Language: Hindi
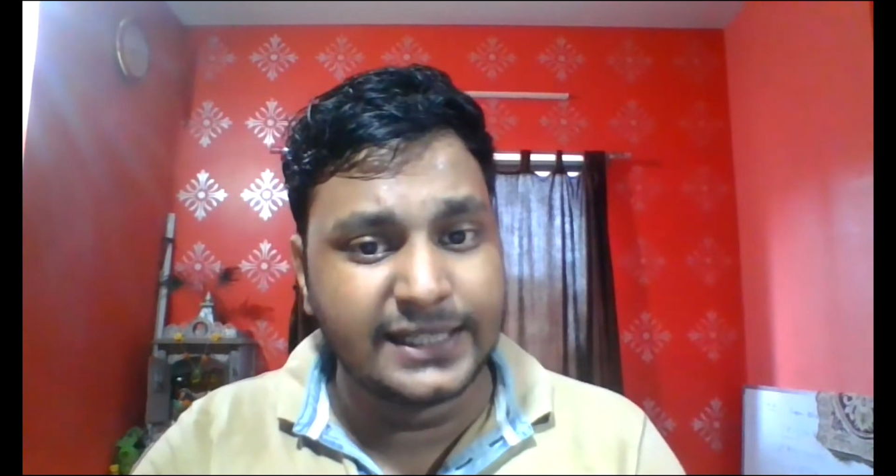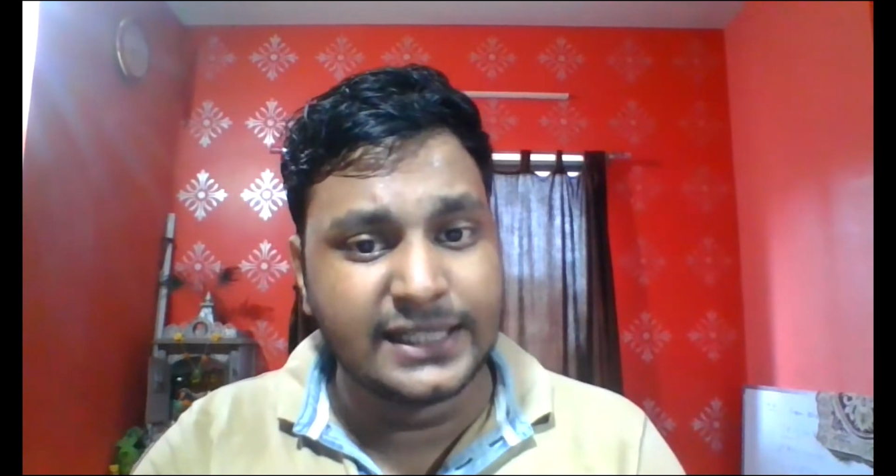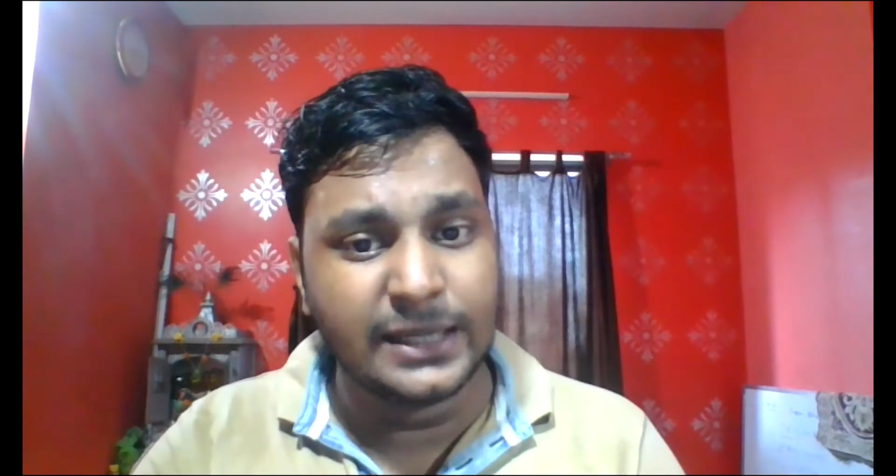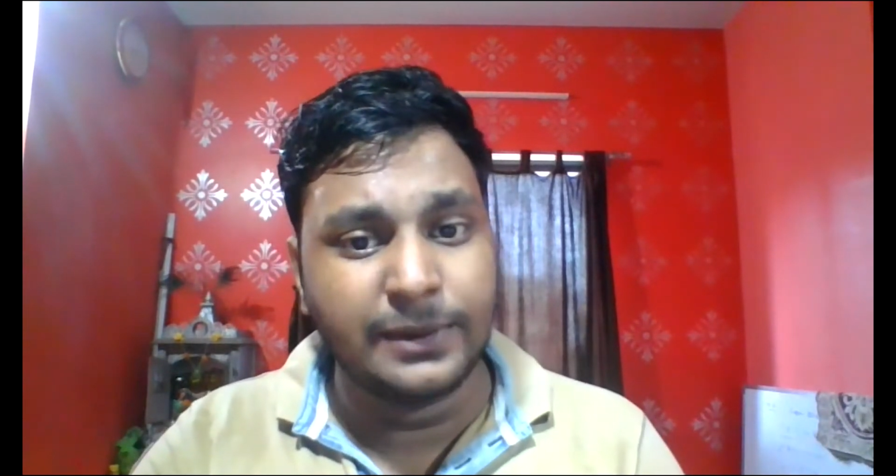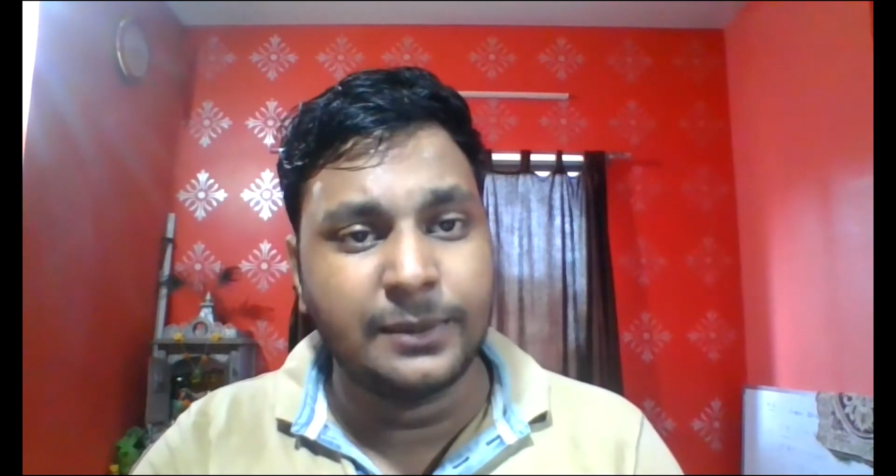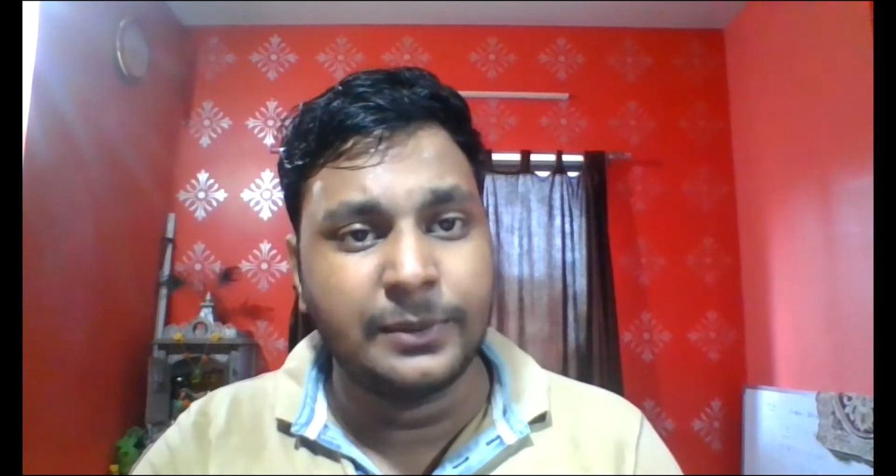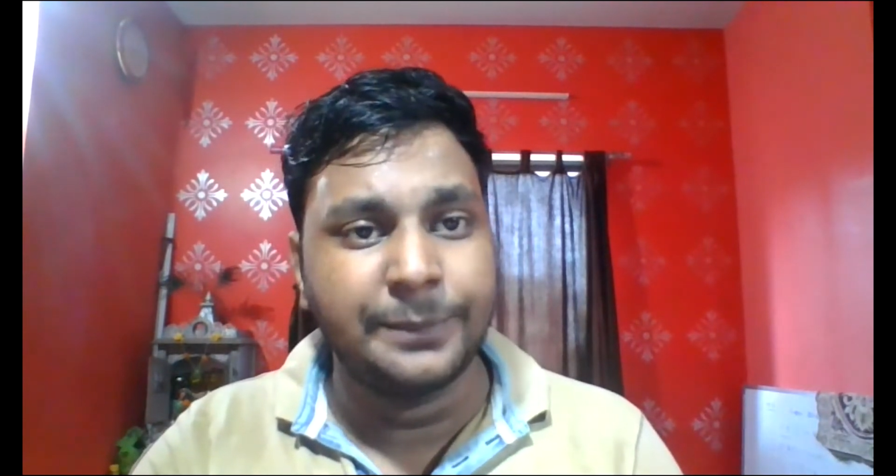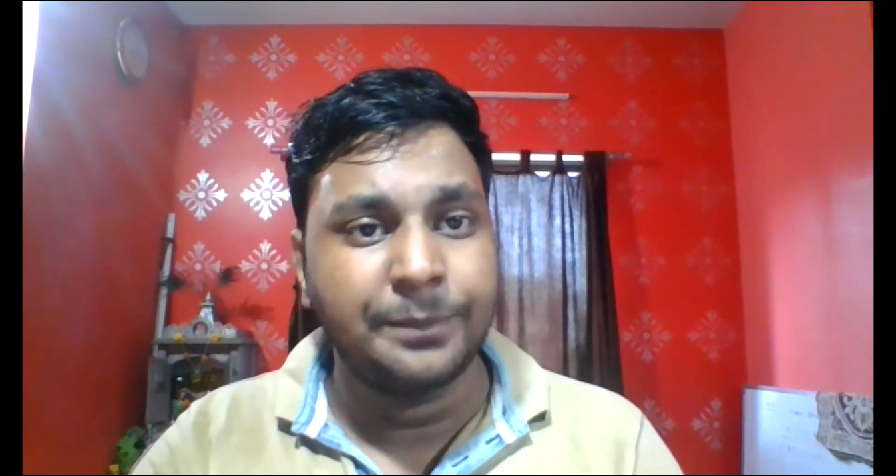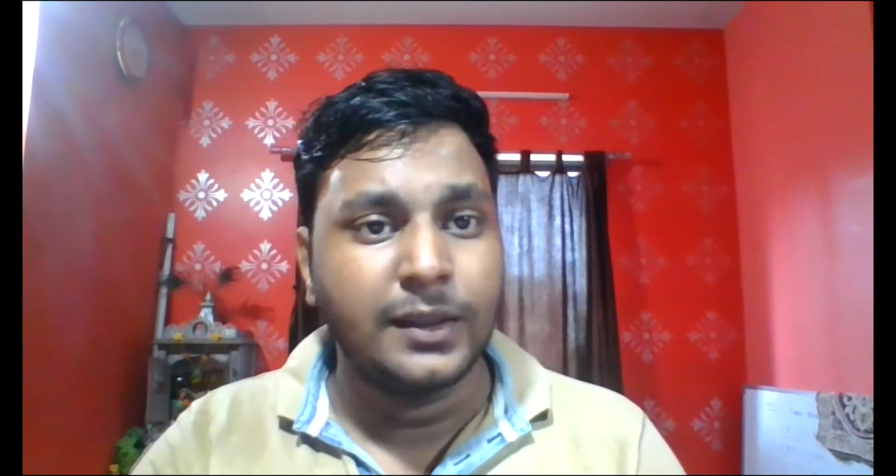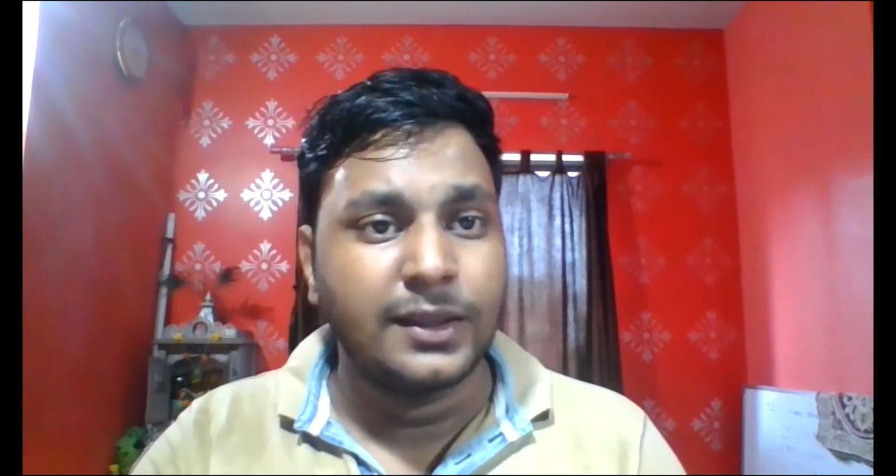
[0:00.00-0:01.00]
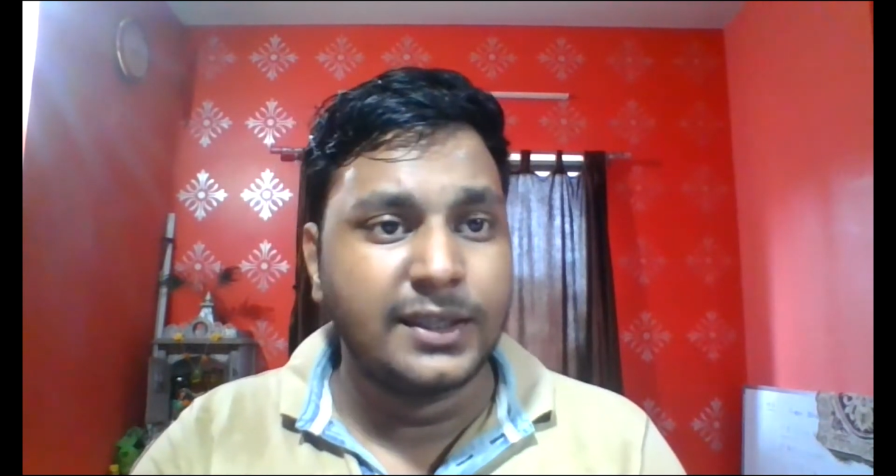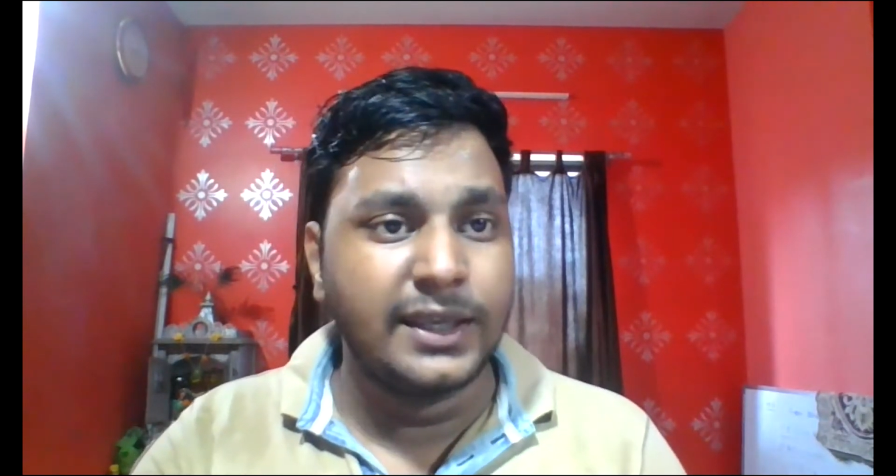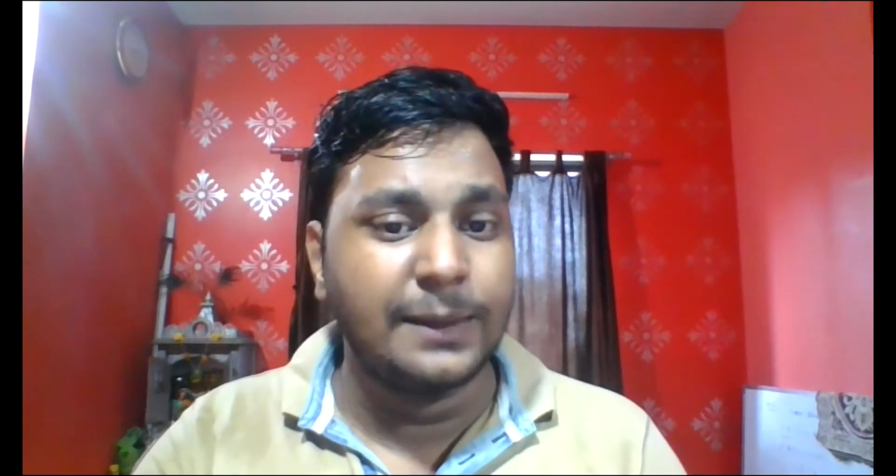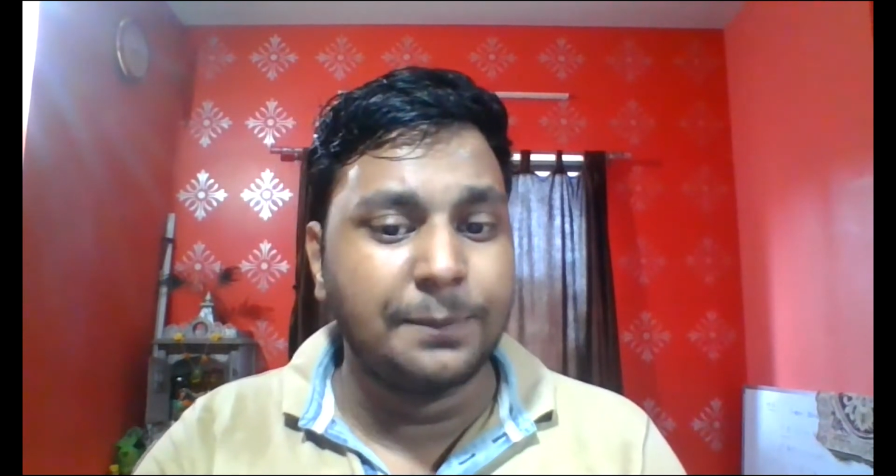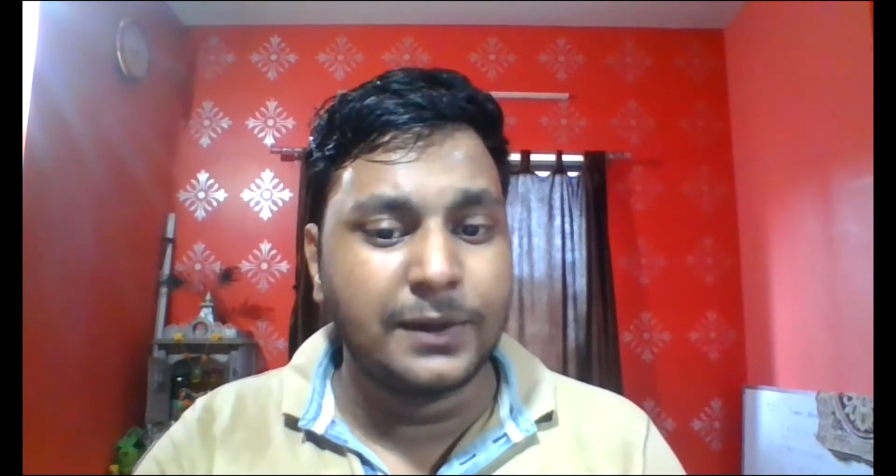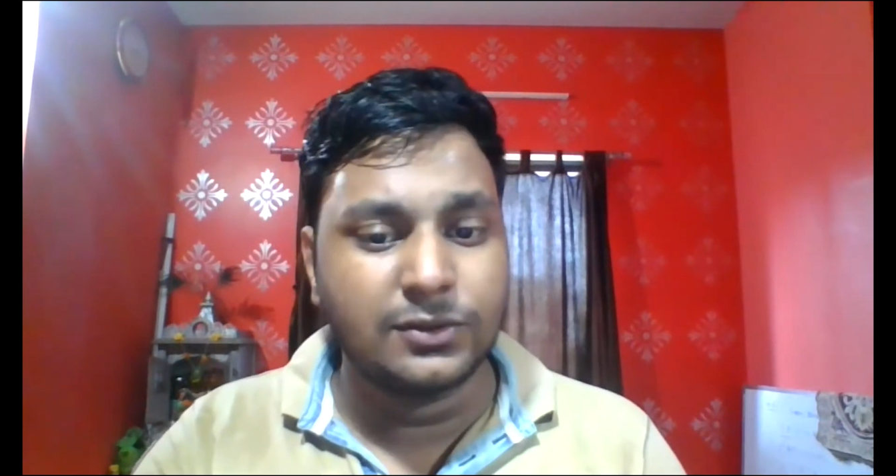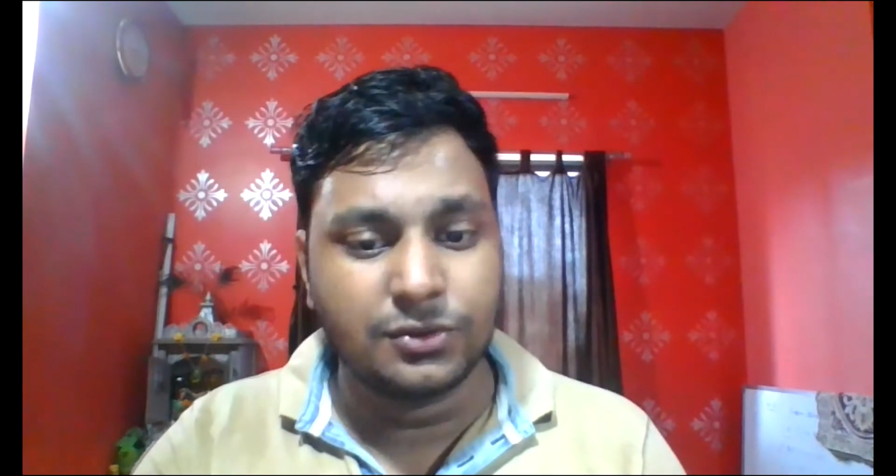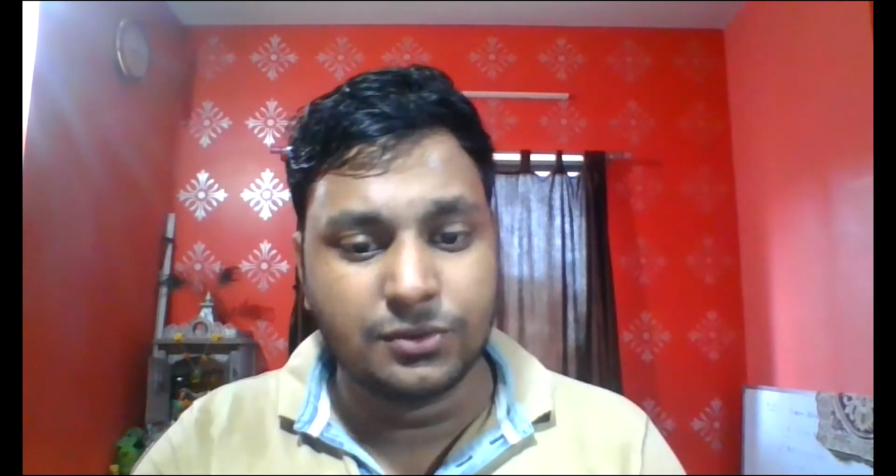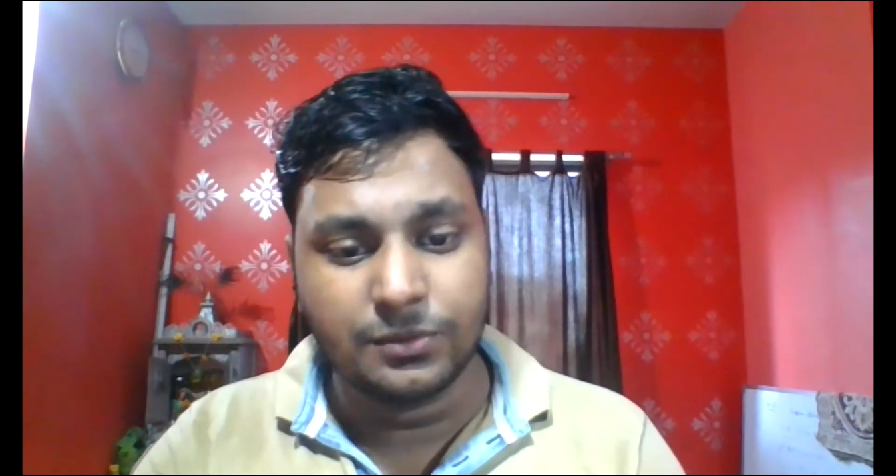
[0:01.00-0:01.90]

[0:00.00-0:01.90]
डेट के बारे में कि आपका जो